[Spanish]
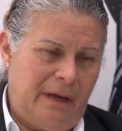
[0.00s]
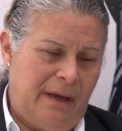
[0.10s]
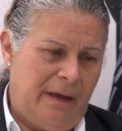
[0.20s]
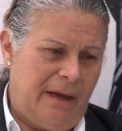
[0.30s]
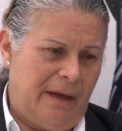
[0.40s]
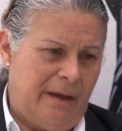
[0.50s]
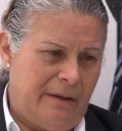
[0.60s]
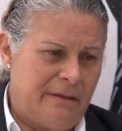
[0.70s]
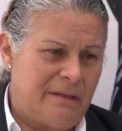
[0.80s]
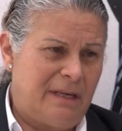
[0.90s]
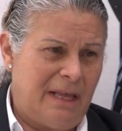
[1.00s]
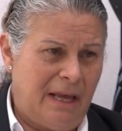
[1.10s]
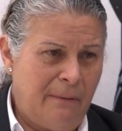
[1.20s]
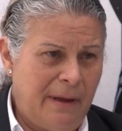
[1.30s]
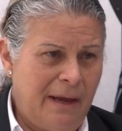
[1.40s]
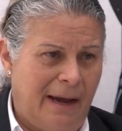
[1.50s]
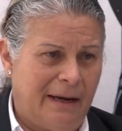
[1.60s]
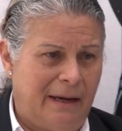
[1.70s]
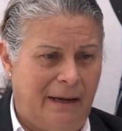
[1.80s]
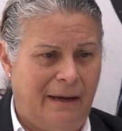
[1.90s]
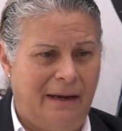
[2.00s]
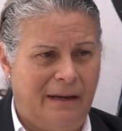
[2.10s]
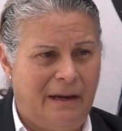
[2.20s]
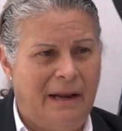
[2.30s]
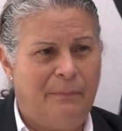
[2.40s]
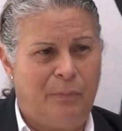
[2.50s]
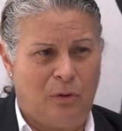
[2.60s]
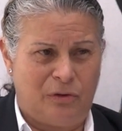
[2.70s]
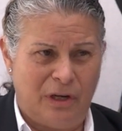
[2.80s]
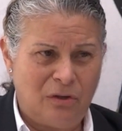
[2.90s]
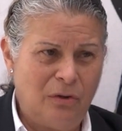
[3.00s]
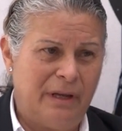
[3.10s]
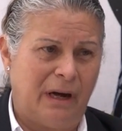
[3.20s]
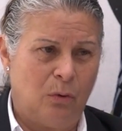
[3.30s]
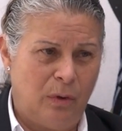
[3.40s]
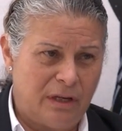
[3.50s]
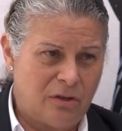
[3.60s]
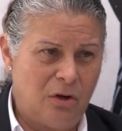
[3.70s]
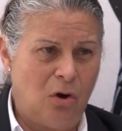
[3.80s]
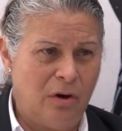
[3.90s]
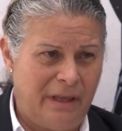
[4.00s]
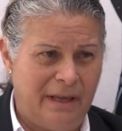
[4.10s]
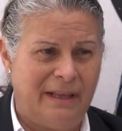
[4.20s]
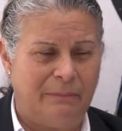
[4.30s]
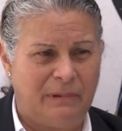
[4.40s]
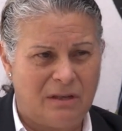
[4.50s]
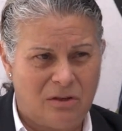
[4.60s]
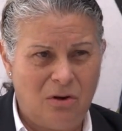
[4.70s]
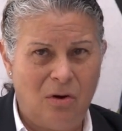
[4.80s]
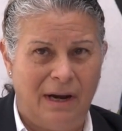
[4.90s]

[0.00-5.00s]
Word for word: Eh, se debe a que el proceso de regulación y de adaptación